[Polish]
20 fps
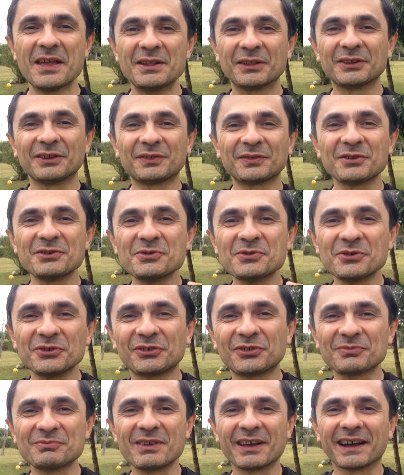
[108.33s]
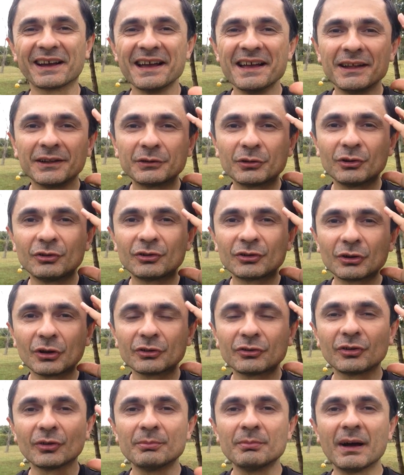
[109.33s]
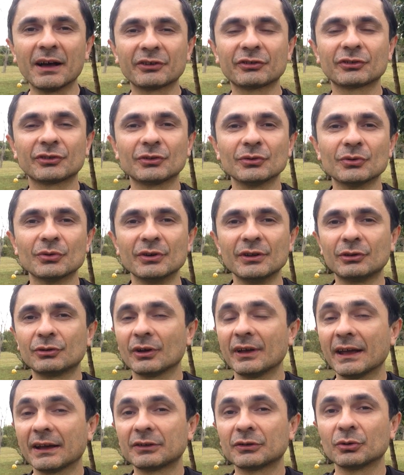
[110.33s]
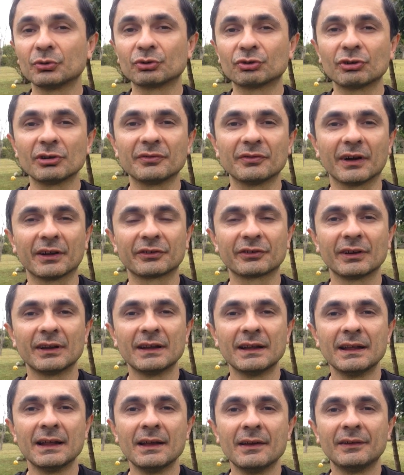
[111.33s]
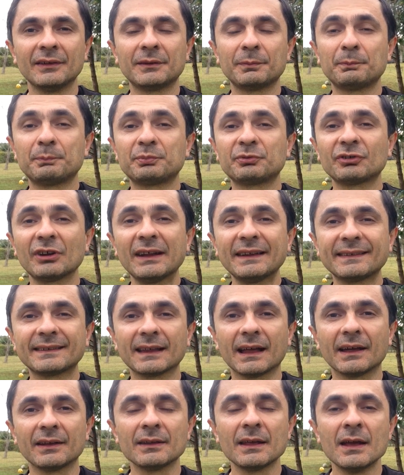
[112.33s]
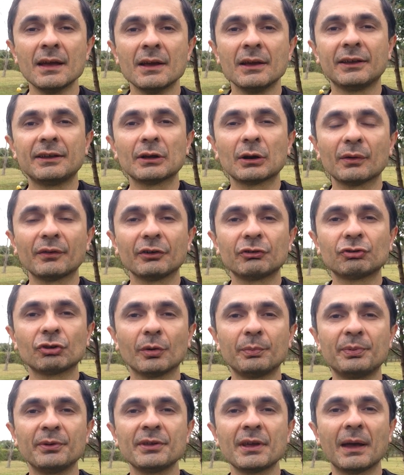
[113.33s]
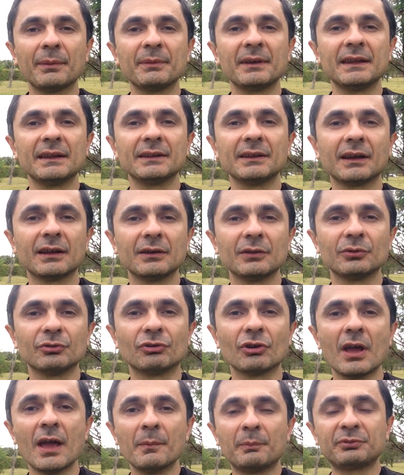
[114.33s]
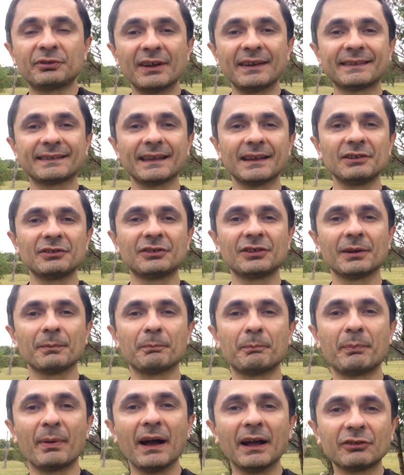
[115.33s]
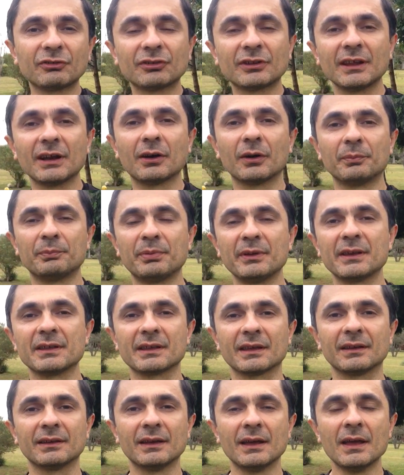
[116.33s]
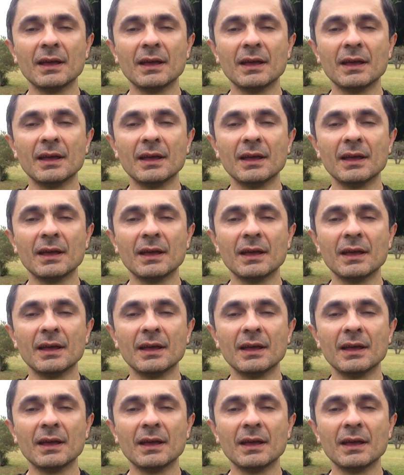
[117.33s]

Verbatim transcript: To jest Twój uśmiech, to jest to, co masz tu i to, jak to używasz. Więc przestań kierować się opiniami innych ludzi. Przestań się bać tych opinii.